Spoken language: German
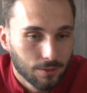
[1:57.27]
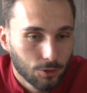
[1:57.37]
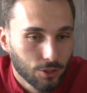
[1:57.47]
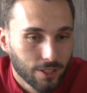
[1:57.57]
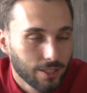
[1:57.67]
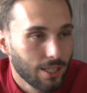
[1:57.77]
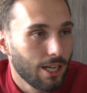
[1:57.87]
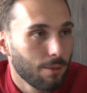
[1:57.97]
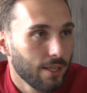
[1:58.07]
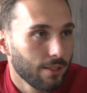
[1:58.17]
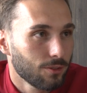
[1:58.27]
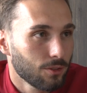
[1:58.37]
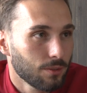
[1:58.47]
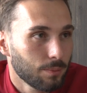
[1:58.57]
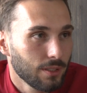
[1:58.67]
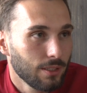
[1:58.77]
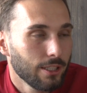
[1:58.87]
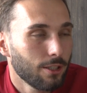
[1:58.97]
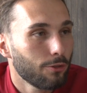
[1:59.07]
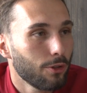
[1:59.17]
Schritte erarbeiten und bin
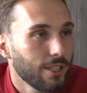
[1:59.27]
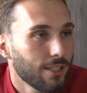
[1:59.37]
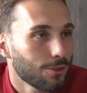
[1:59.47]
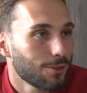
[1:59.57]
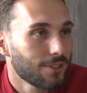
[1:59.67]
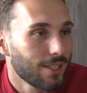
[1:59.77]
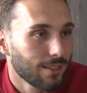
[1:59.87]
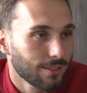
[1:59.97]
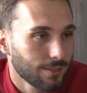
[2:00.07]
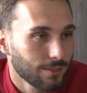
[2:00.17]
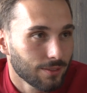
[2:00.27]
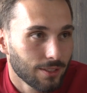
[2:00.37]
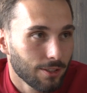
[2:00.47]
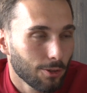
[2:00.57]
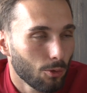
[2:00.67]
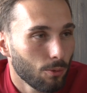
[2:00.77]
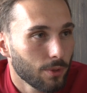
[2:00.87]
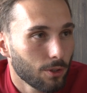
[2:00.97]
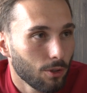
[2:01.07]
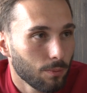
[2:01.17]
Liga für Liga sozusagen dann nach oben
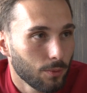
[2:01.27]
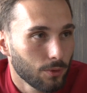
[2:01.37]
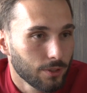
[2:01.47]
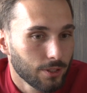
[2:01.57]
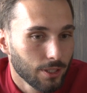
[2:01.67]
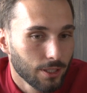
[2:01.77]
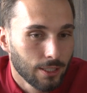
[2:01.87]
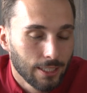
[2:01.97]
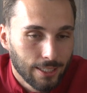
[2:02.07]
gekommen und äh,